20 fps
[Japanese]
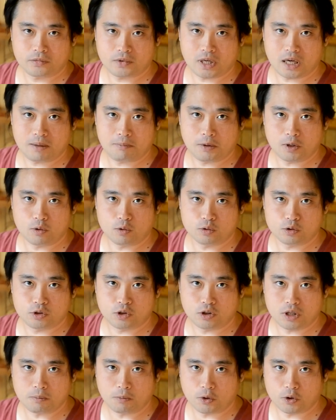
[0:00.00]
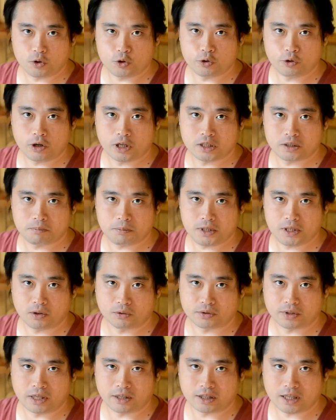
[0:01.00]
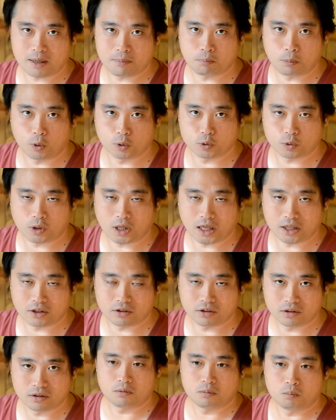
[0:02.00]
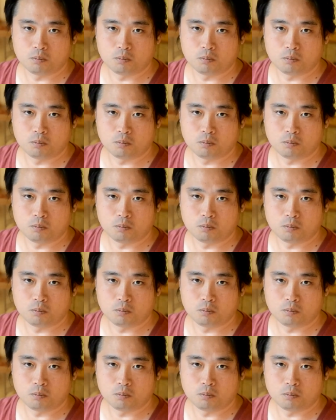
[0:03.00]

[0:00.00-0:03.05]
テレビの後ろにも USB の電源ポートがある。